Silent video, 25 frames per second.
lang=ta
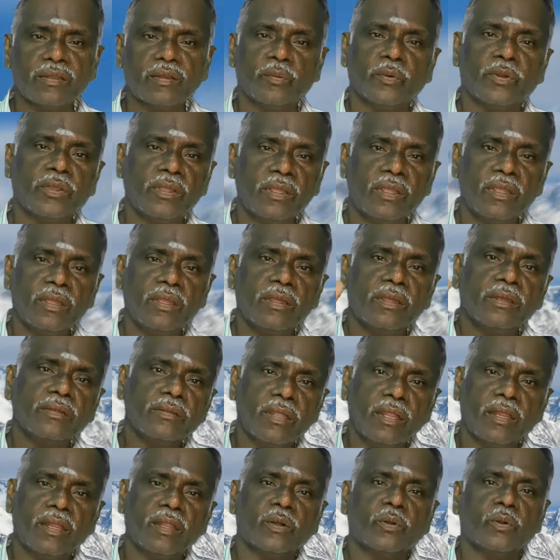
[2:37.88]
காலத்தில் போய்
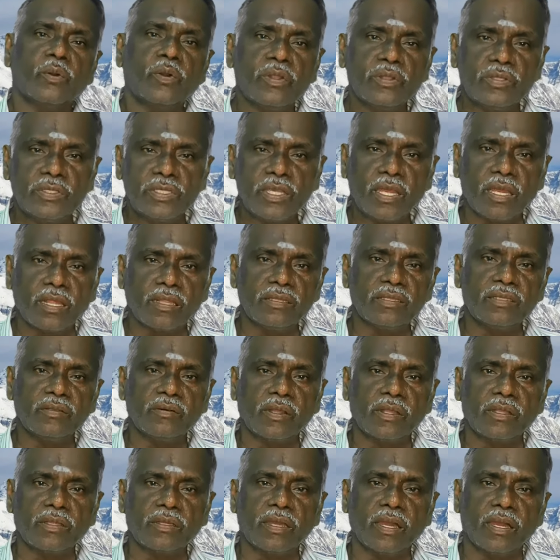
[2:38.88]
நல்ல குளிர்ச்சியாக
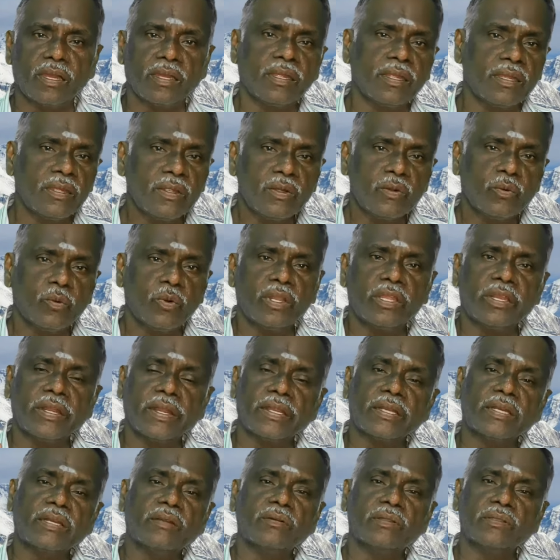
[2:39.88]
இருந்துட்டு வர்றதுக்காக உள்ள
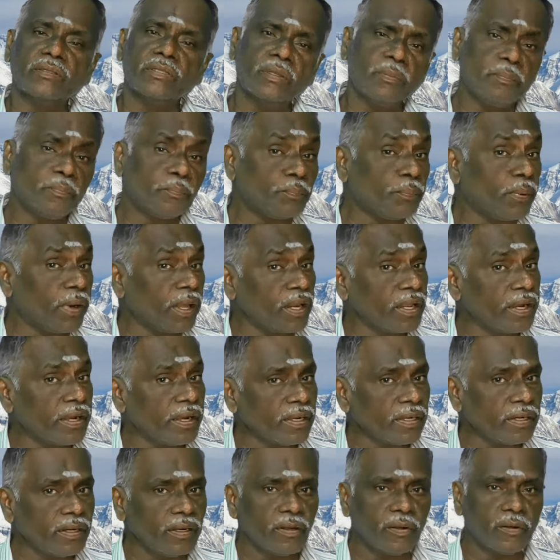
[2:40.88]
இடங்கள் வந்து பல
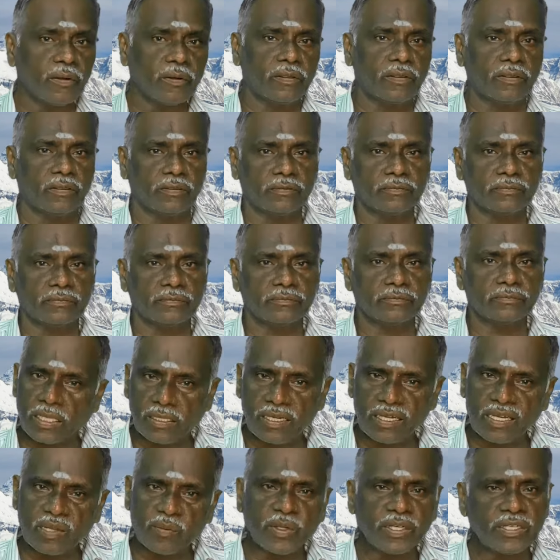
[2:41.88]
இடங்கள் இருக்குது
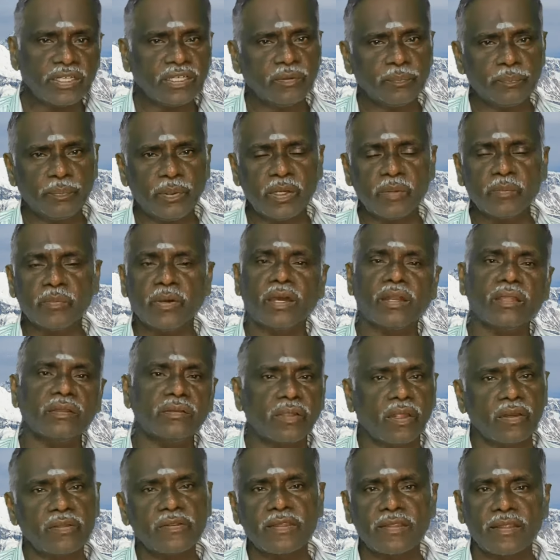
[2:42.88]
அதில் நமக்கு
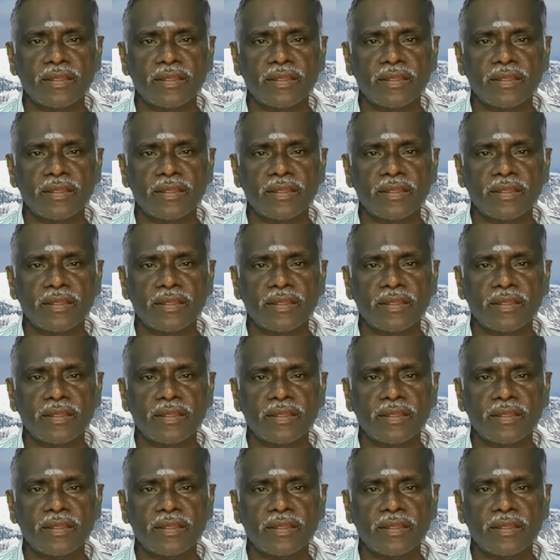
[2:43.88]
பெரும்பாலும்